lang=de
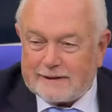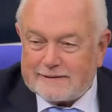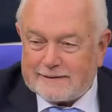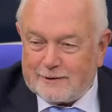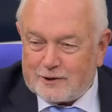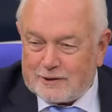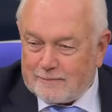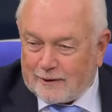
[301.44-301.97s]
hat
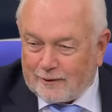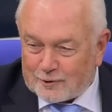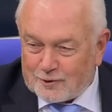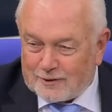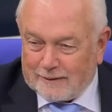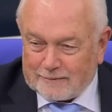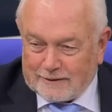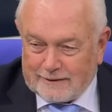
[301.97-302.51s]
seine Stimme auch
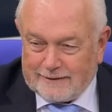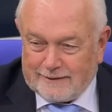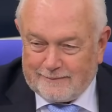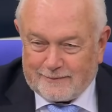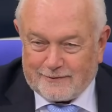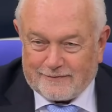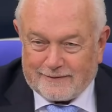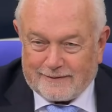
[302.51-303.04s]
schon
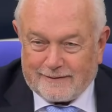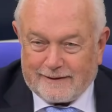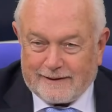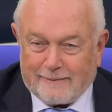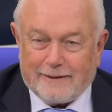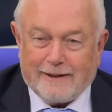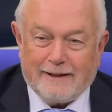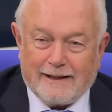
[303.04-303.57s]
abgegeben.
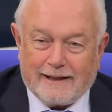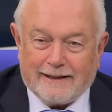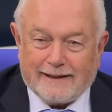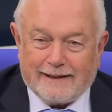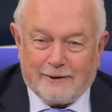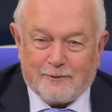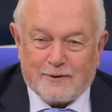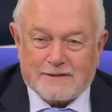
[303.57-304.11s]
Aber lange
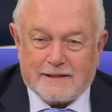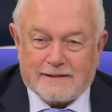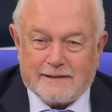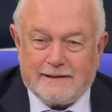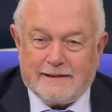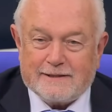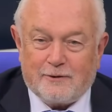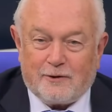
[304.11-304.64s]
Rede, kurzer
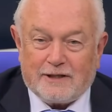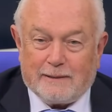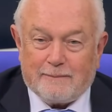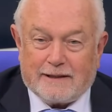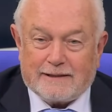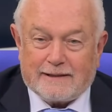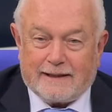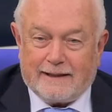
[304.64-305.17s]
Sinn. Ist noch
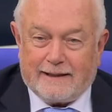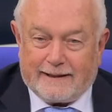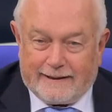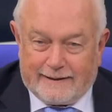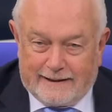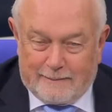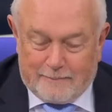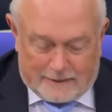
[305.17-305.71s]
jemand da?
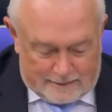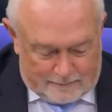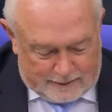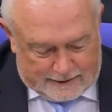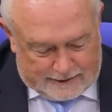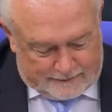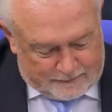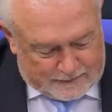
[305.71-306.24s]
Nein, niemand
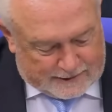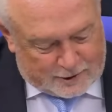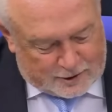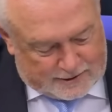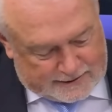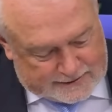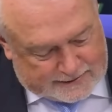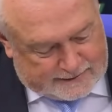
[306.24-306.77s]
mehr. Dann
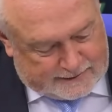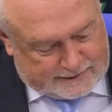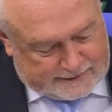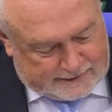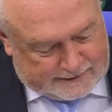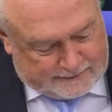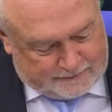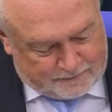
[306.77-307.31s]
schließe ich
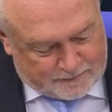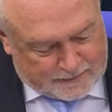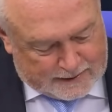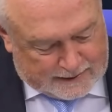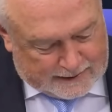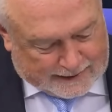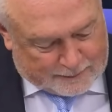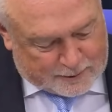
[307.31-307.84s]
die
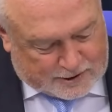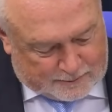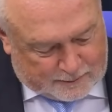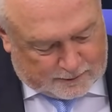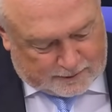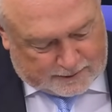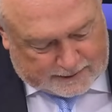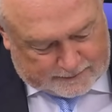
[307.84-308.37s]

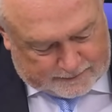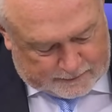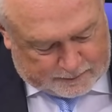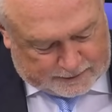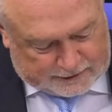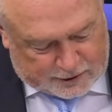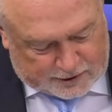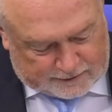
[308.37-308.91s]
Abstimmung und
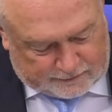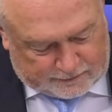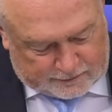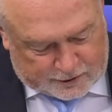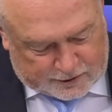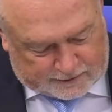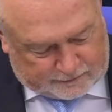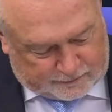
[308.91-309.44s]
bitte die Schriftführerinnen
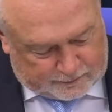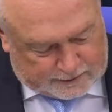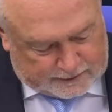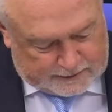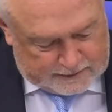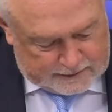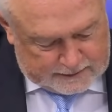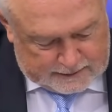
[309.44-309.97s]
und
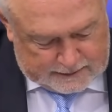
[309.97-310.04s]
Schriftführer